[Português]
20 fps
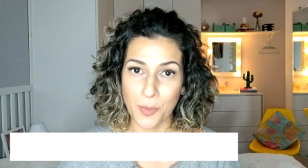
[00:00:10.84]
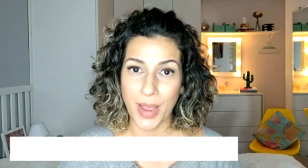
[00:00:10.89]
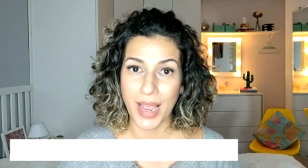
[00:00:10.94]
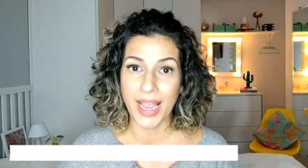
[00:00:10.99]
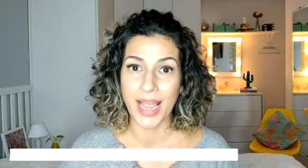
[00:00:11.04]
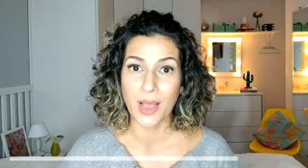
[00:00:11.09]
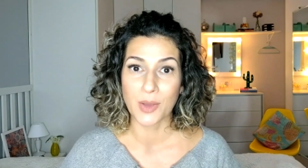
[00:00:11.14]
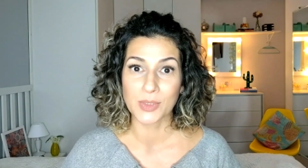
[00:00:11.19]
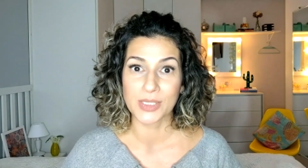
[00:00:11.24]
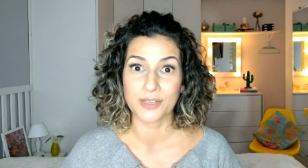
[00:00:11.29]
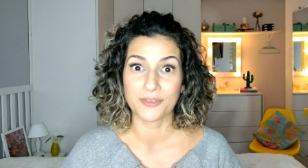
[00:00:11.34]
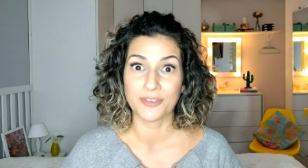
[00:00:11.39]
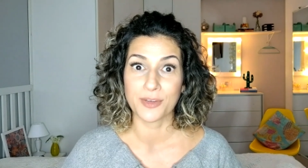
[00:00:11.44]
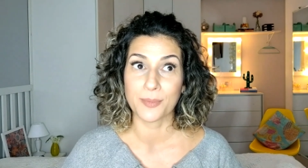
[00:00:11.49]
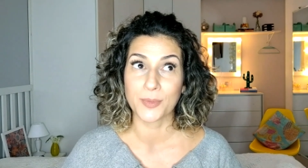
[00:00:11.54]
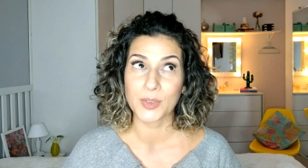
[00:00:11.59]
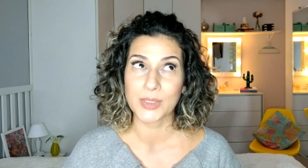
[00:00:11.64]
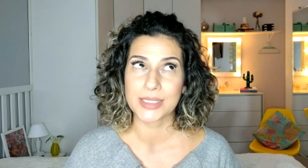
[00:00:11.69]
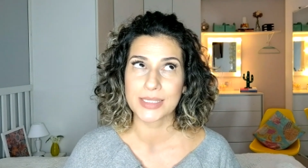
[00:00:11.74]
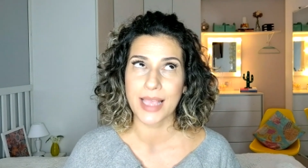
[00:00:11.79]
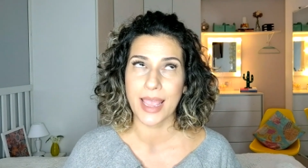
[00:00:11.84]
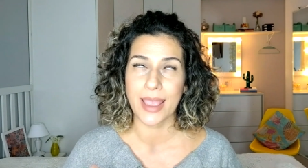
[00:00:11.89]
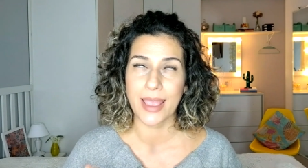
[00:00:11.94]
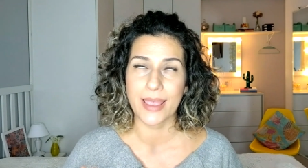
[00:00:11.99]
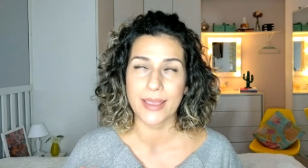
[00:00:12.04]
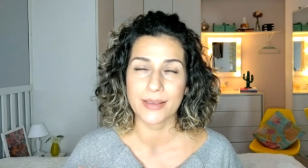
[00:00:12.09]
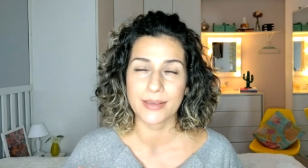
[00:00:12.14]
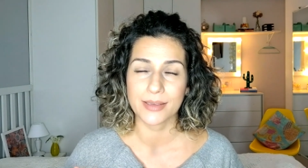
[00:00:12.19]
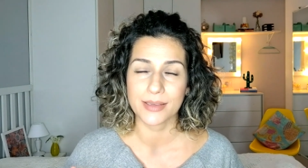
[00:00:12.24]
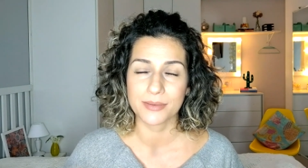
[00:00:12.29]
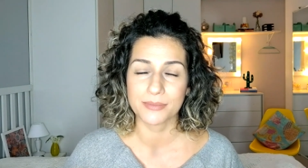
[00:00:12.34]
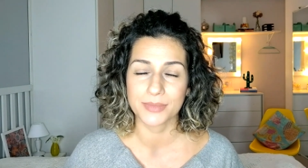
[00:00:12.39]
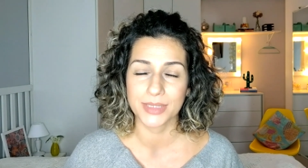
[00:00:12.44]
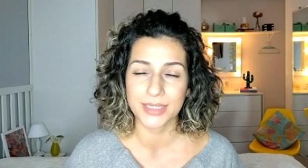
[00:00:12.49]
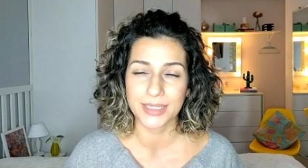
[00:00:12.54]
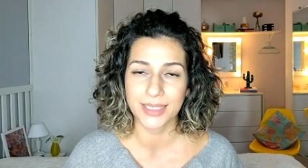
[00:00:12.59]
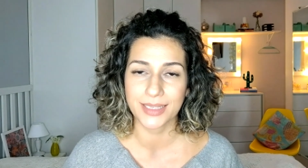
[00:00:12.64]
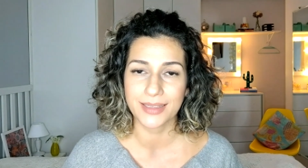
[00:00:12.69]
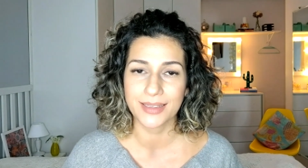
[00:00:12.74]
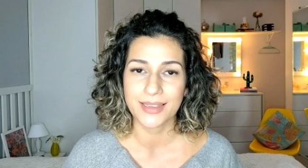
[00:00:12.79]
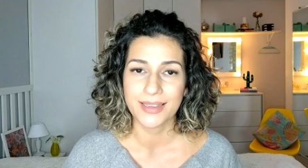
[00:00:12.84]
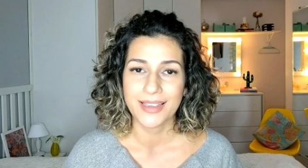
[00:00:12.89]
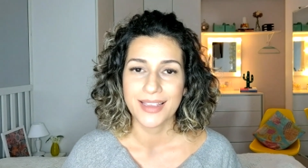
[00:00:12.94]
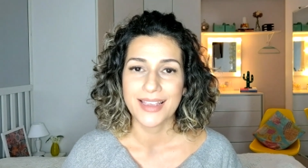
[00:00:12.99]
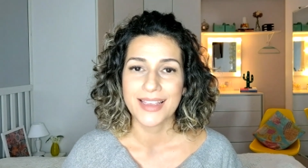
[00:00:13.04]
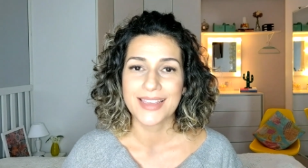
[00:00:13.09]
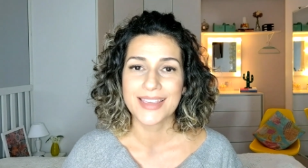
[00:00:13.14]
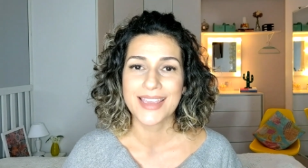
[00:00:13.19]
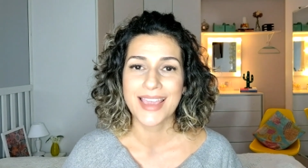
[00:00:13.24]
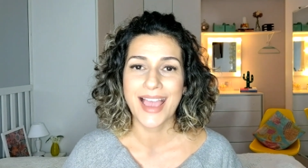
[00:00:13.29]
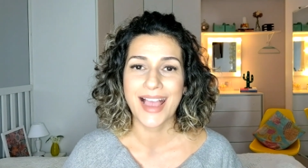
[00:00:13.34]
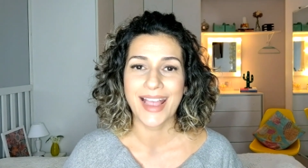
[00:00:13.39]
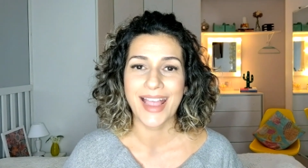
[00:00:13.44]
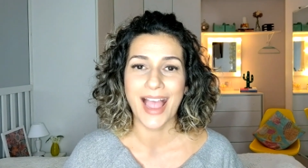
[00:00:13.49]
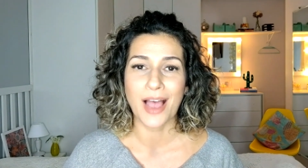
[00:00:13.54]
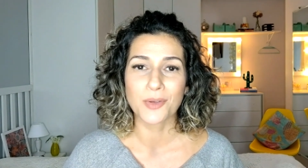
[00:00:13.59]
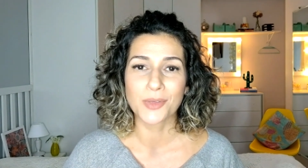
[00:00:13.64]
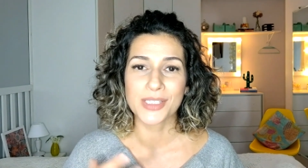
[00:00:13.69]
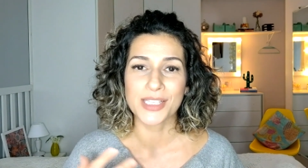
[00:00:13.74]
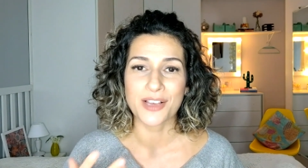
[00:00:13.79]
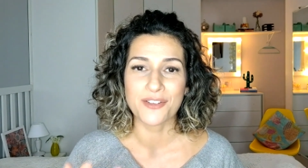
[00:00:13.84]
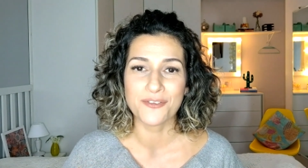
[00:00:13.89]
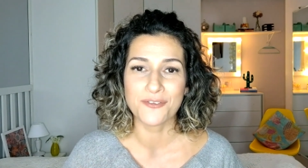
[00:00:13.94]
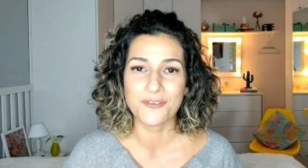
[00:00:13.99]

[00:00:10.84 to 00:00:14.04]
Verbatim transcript: uma calça famosérrima, né? que é a calça